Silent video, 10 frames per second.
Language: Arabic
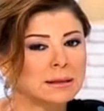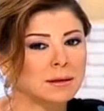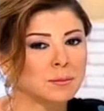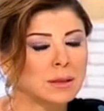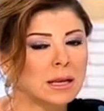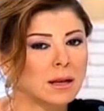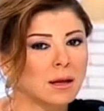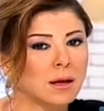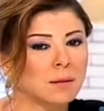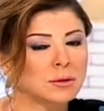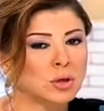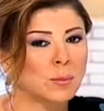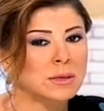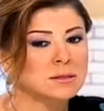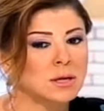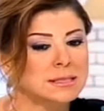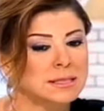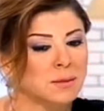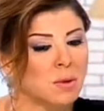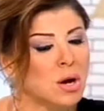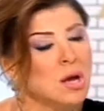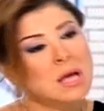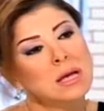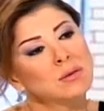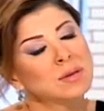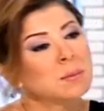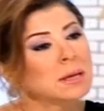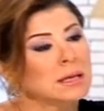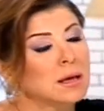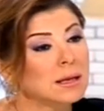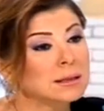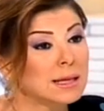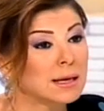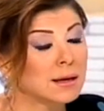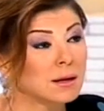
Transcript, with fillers: ثلاثه بالمتروبوليس ارت سينما فيلمك نهار التل...